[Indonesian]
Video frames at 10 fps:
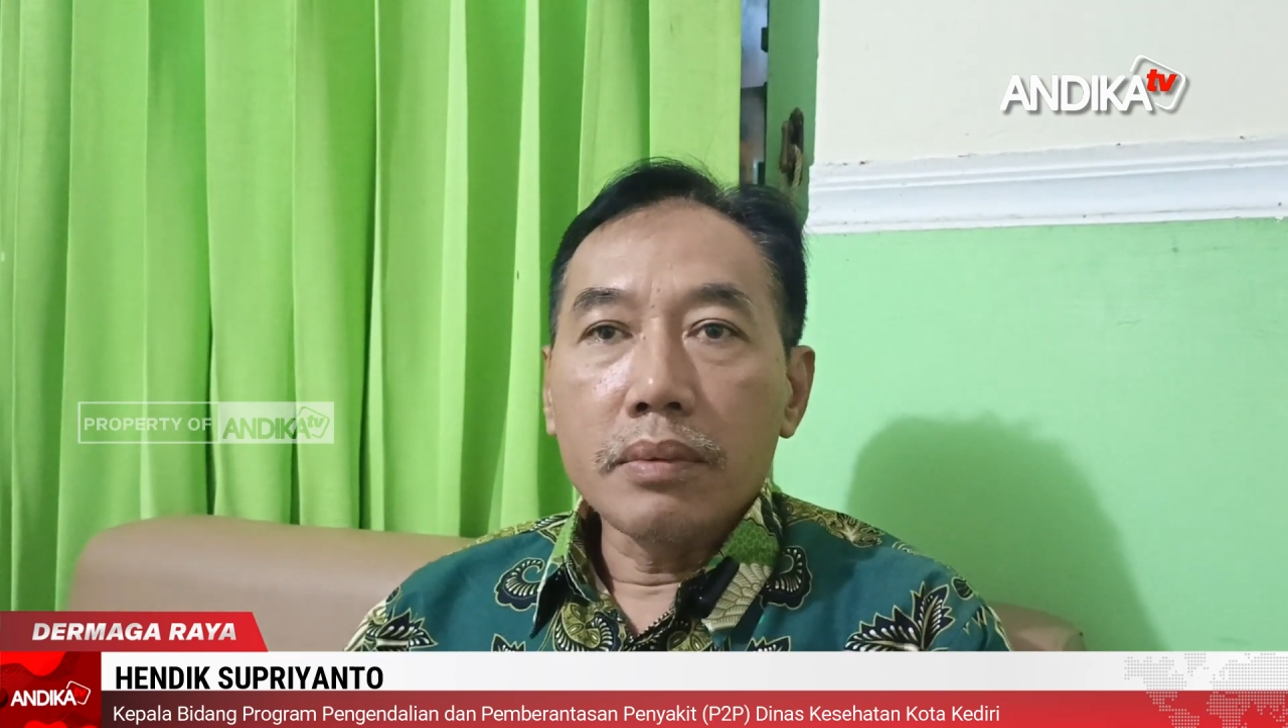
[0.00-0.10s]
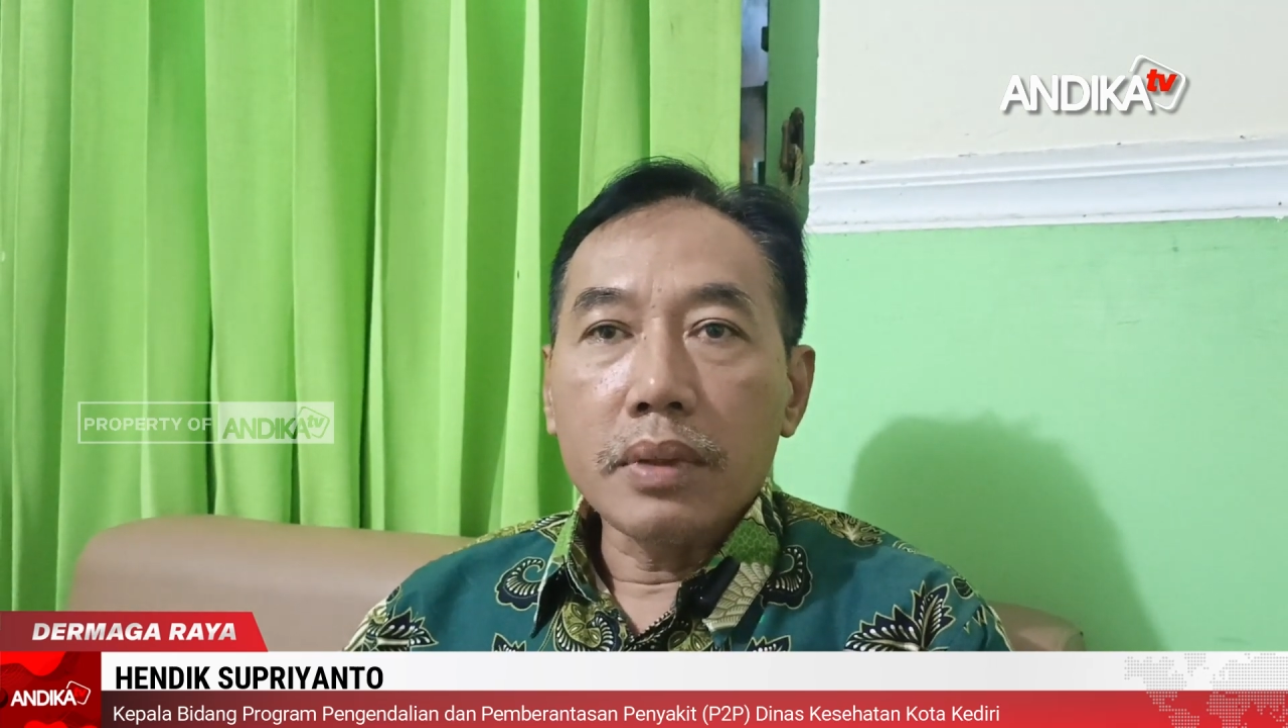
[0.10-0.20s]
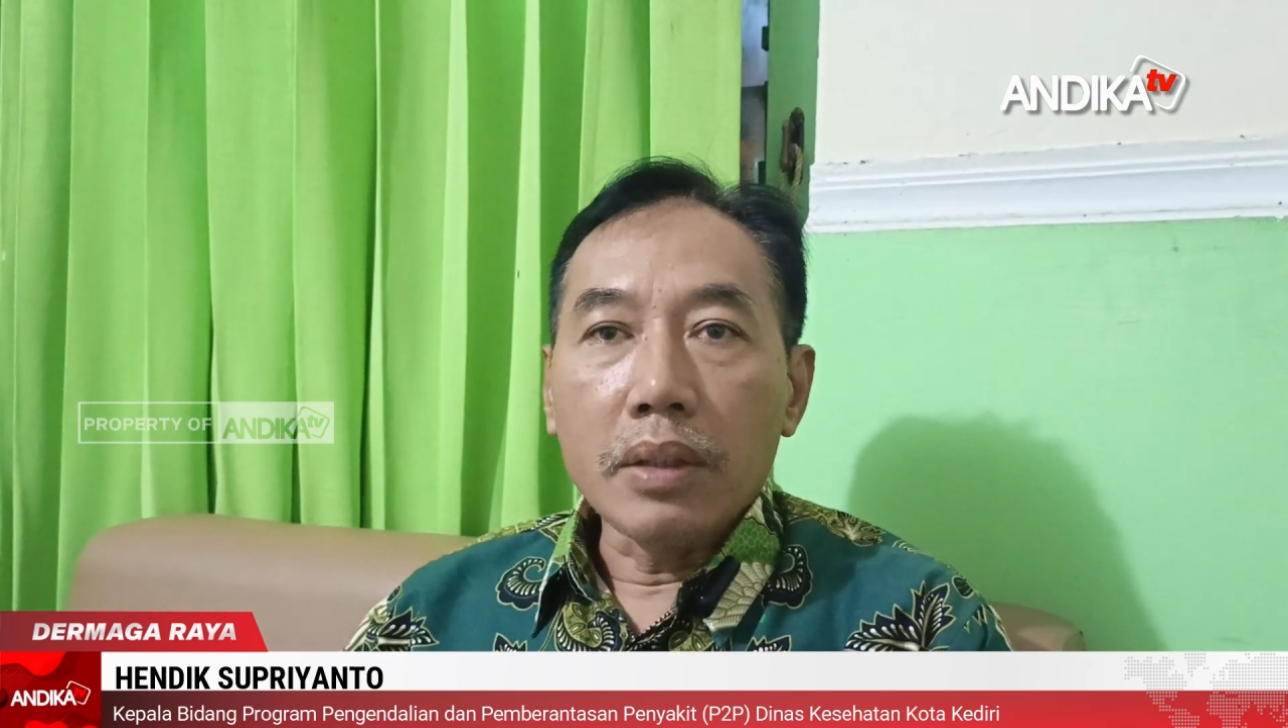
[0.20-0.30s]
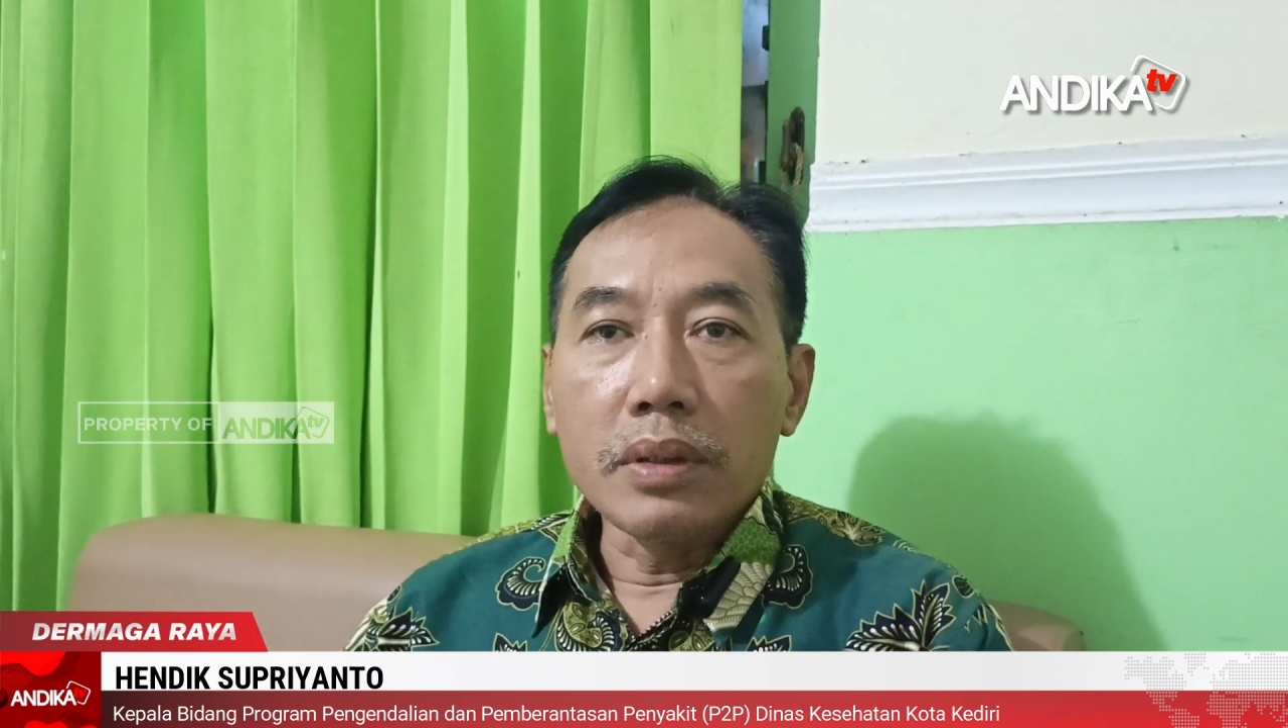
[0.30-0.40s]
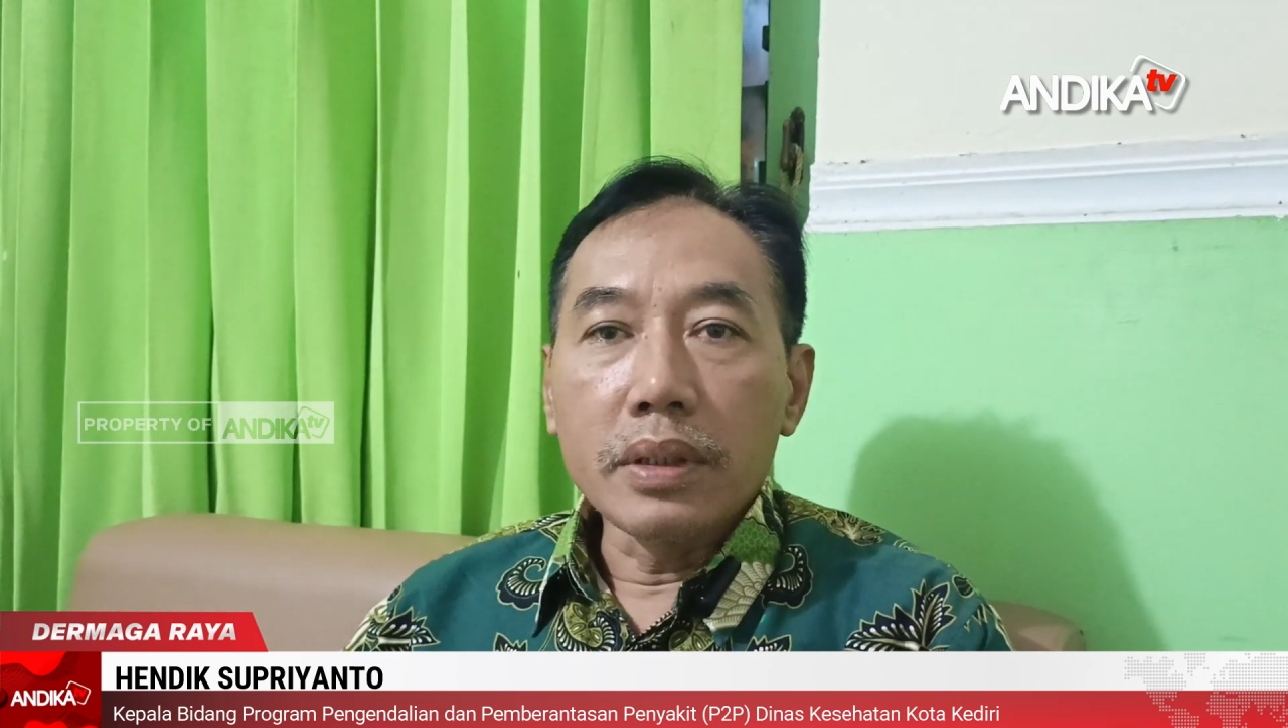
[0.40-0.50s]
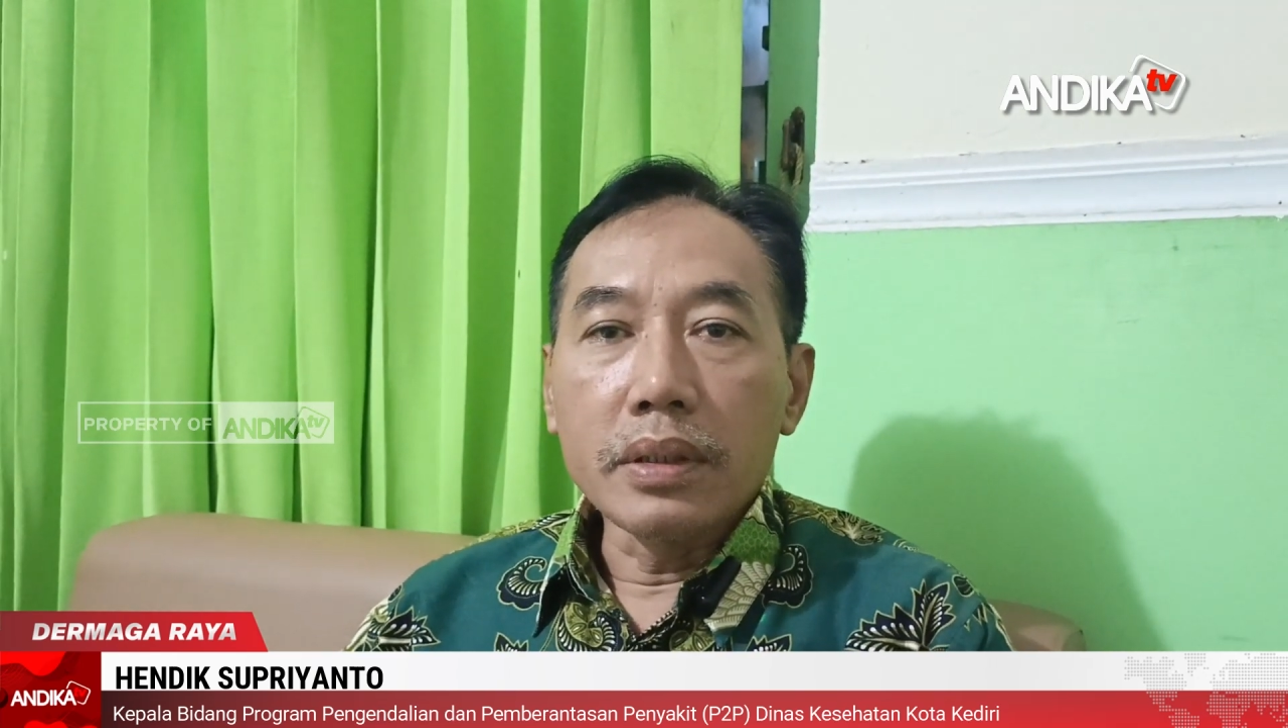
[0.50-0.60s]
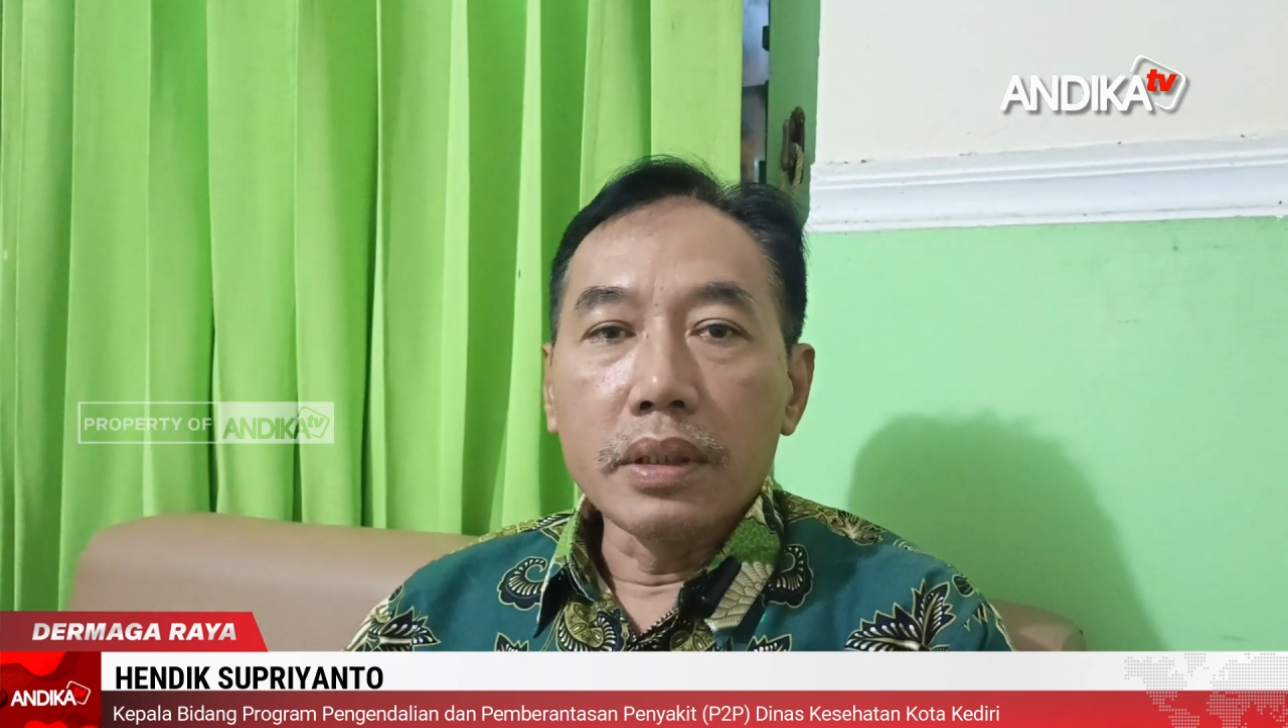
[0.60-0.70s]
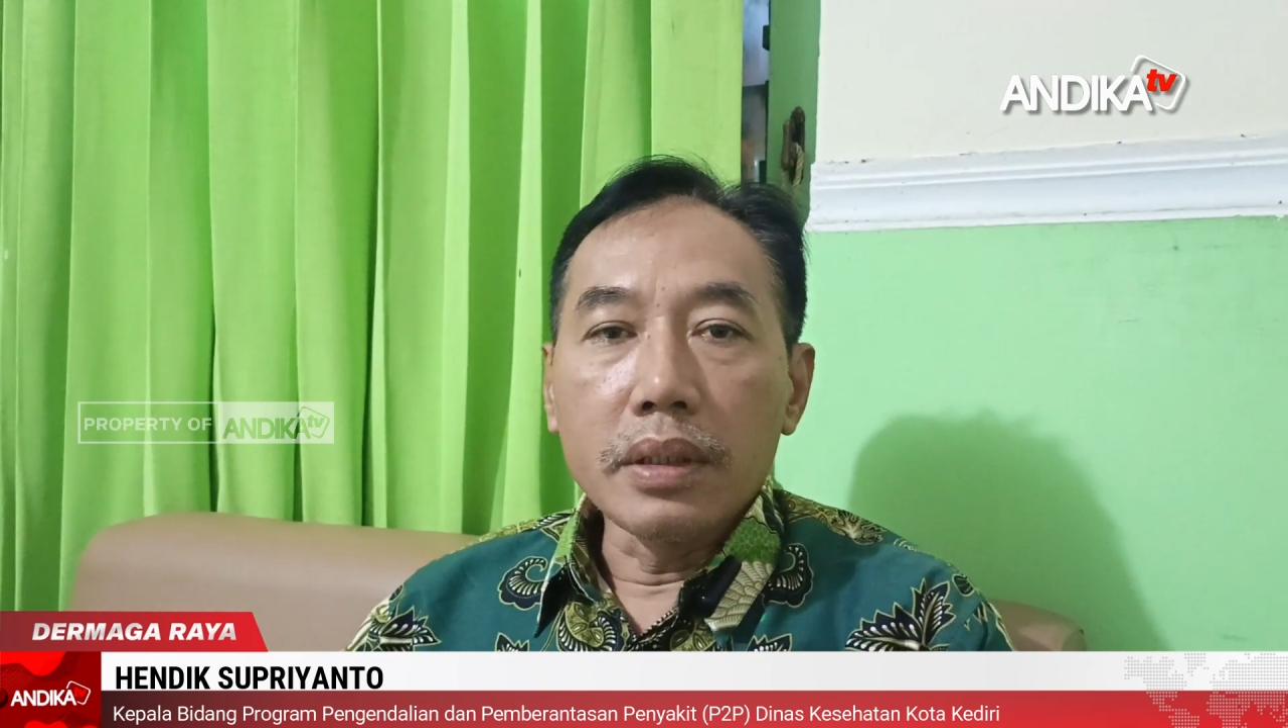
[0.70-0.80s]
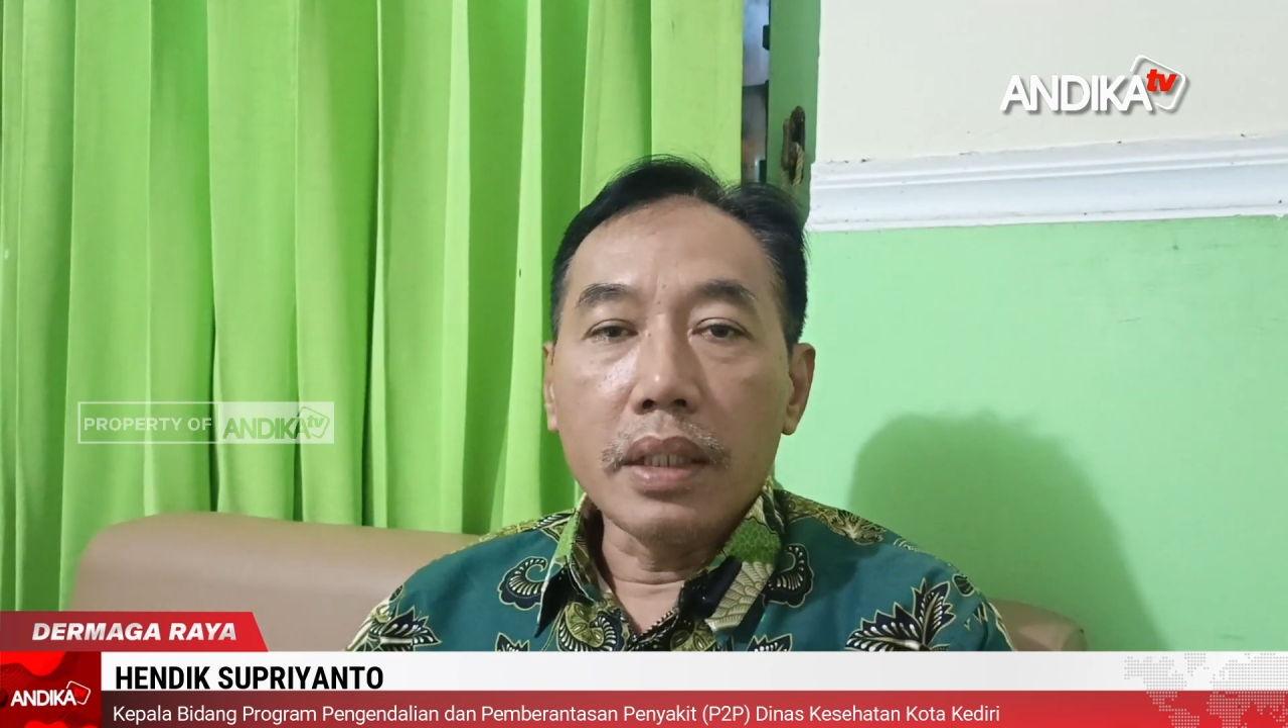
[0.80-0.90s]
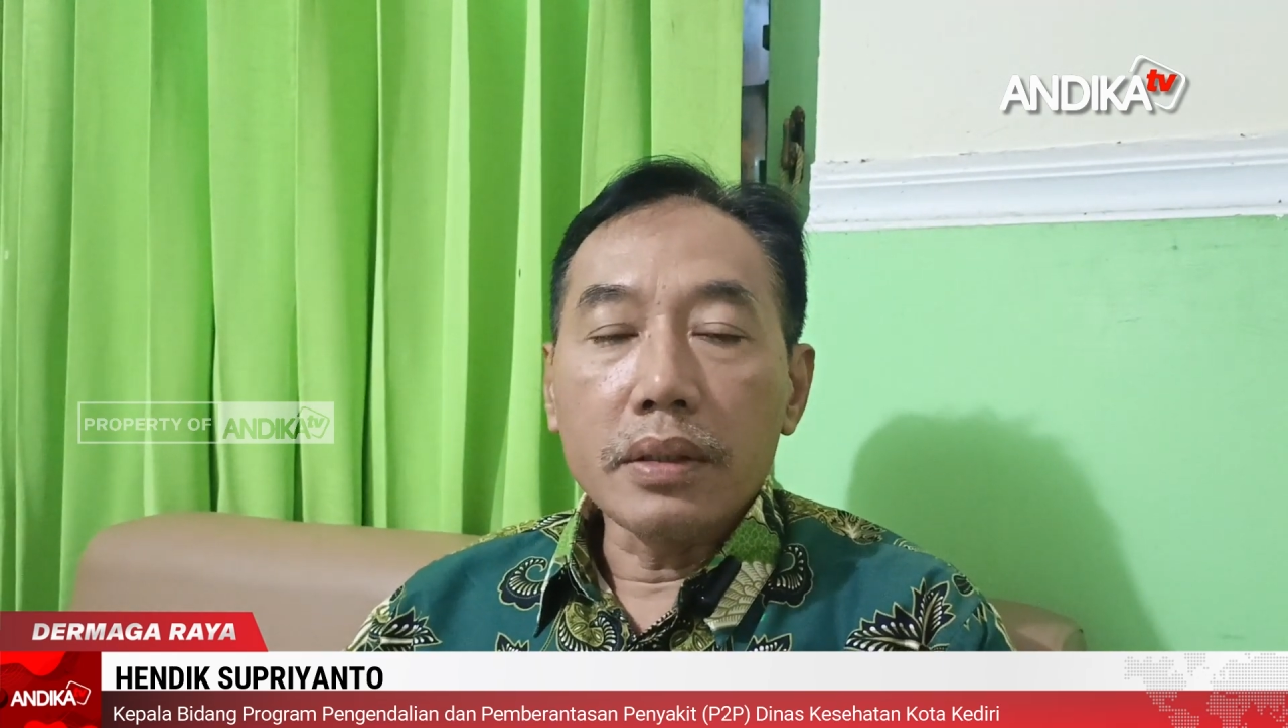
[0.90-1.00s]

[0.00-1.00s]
tahun ini